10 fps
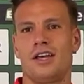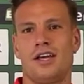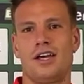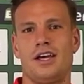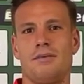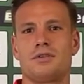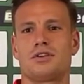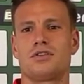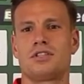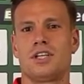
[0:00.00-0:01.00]
eh, mi
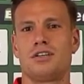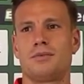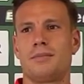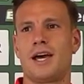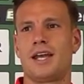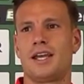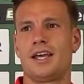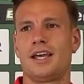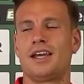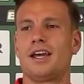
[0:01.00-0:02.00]
sono inserito
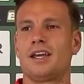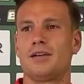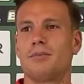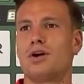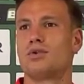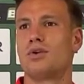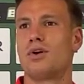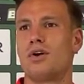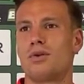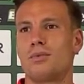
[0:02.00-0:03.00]
bene, il
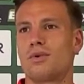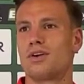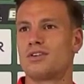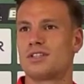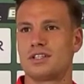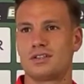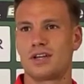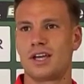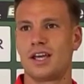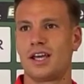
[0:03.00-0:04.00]
modulo comunque è lo stesso
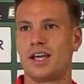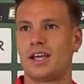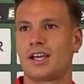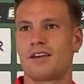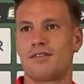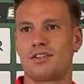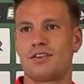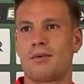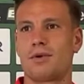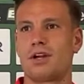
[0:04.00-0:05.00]
che, che
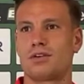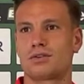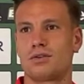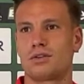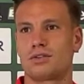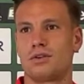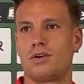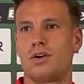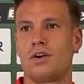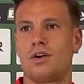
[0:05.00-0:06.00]
facevamo l'anno
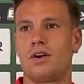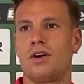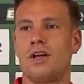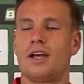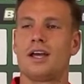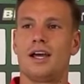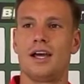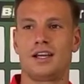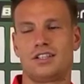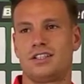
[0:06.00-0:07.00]
scorso eh,
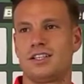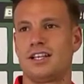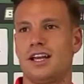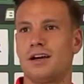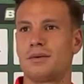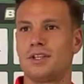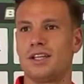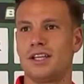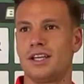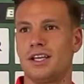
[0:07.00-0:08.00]
a Cittadella,
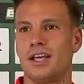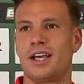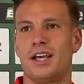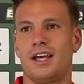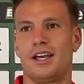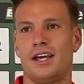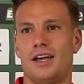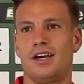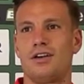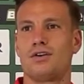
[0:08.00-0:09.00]
quindi
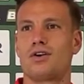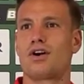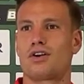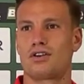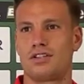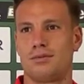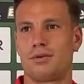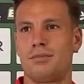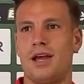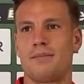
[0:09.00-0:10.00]
eh, non ho grossi
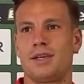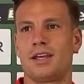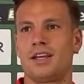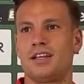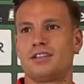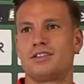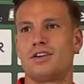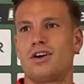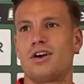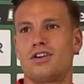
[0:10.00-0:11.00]
problemi.
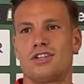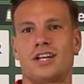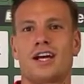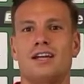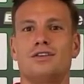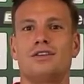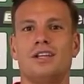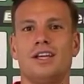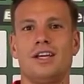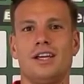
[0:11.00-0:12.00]
Sto cercando
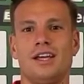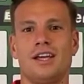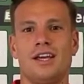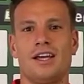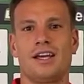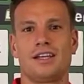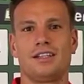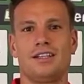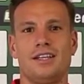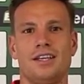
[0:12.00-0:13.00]
di,
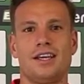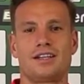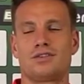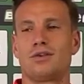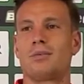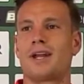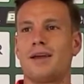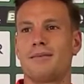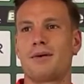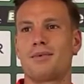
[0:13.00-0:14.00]
di, assumere
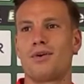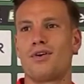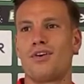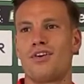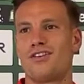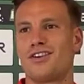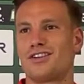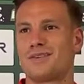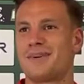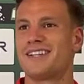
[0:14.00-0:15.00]
proprio
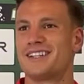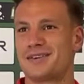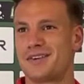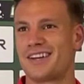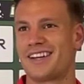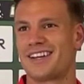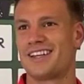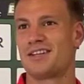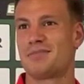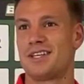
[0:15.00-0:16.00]
velocemente quello che richiede
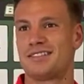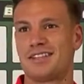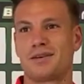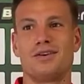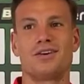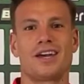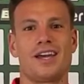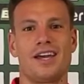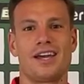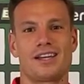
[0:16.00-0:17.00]
il mister, quello
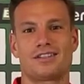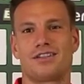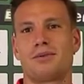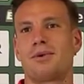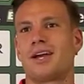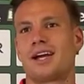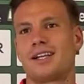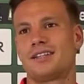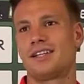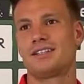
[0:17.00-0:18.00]
che, che sono poi le
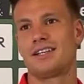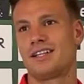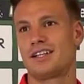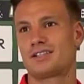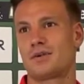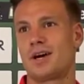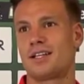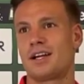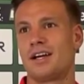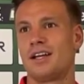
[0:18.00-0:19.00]
caratteristiche della squadra